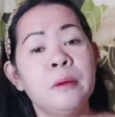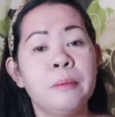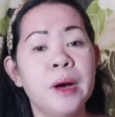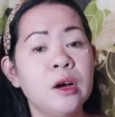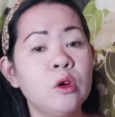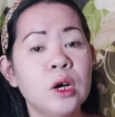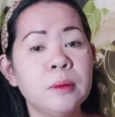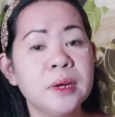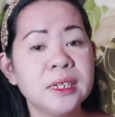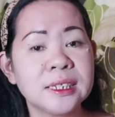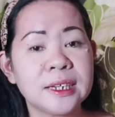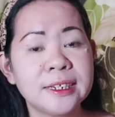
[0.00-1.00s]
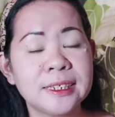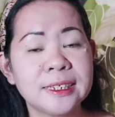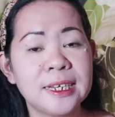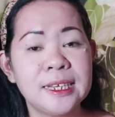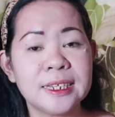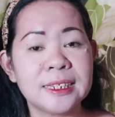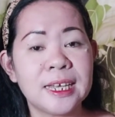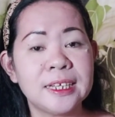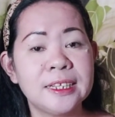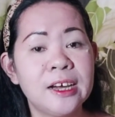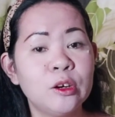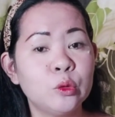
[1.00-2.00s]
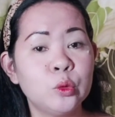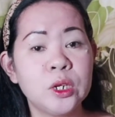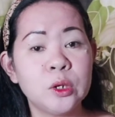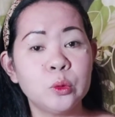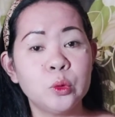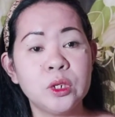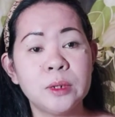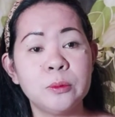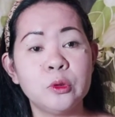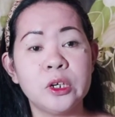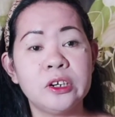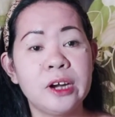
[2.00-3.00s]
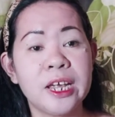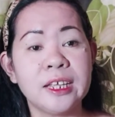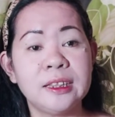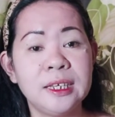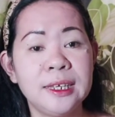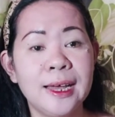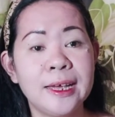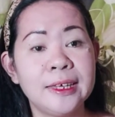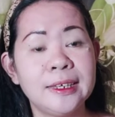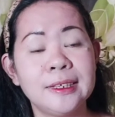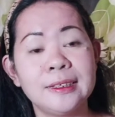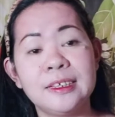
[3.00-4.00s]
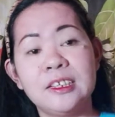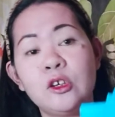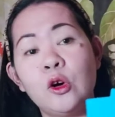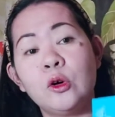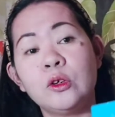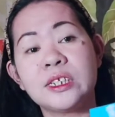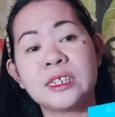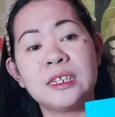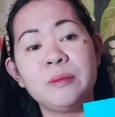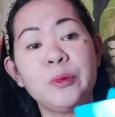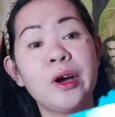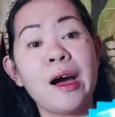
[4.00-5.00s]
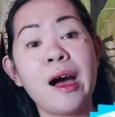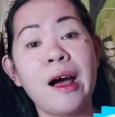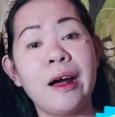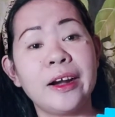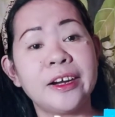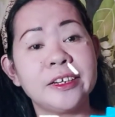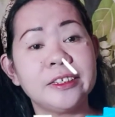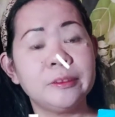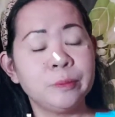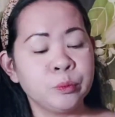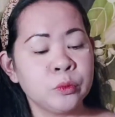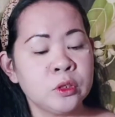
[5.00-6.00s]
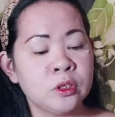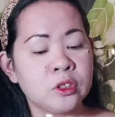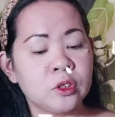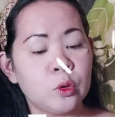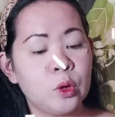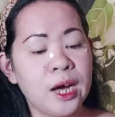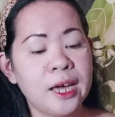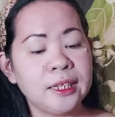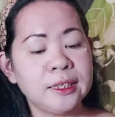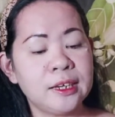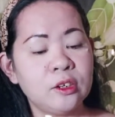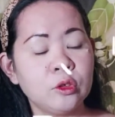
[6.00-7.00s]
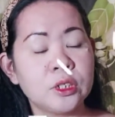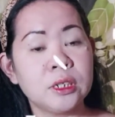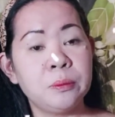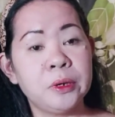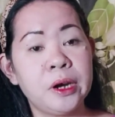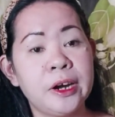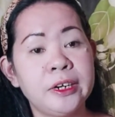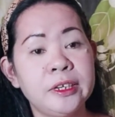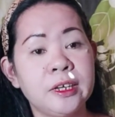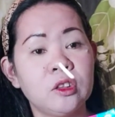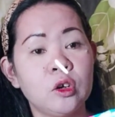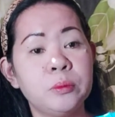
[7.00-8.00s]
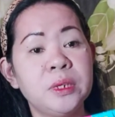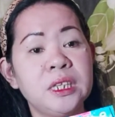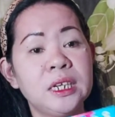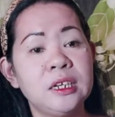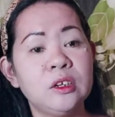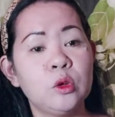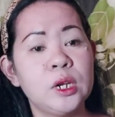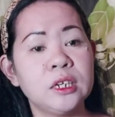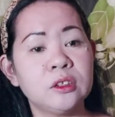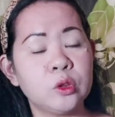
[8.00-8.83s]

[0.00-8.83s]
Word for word: Bago pa mag-start sa Lazada, ang una-una mong i-ready ay in iyong SIM card. So, kahit anong SIM card, ito, binili ko lang